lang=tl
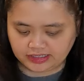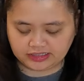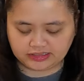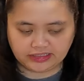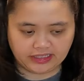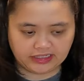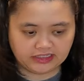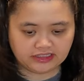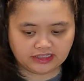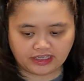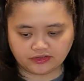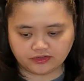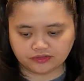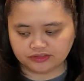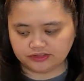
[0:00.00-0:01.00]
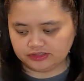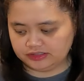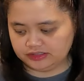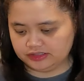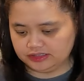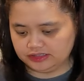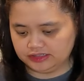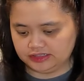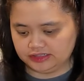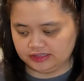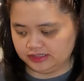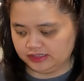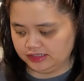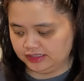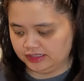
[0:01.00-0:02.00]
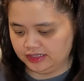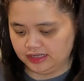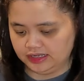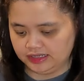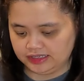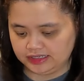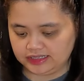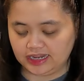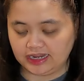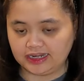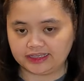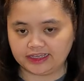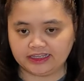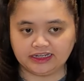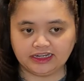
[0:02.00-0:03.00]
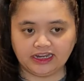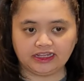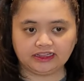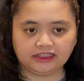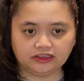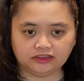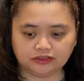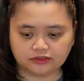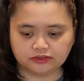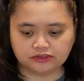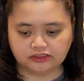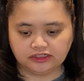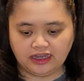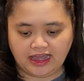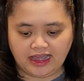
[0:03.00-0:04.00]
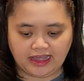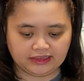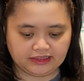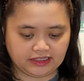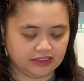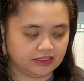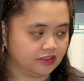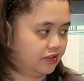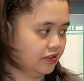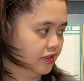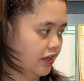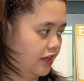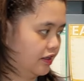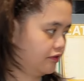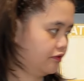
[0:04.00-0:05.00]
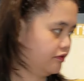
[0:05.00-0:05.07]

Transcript: And then, ngayon, ilalagay na natin tong ating uh,